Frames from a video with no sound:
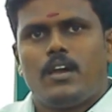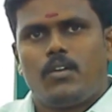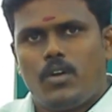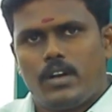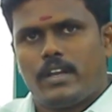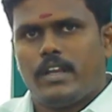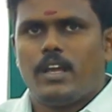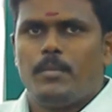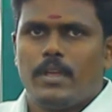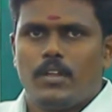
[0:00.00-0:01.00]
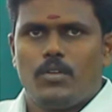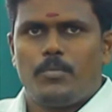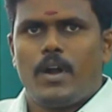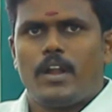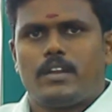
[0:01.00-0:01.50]
கோகனட் கிங் அப்படிங்கிற ஒரு
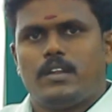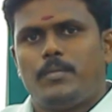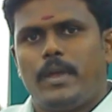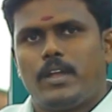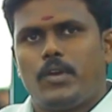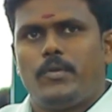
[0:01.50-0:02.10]
ப்ராடக்ட்டு மைக்ரோ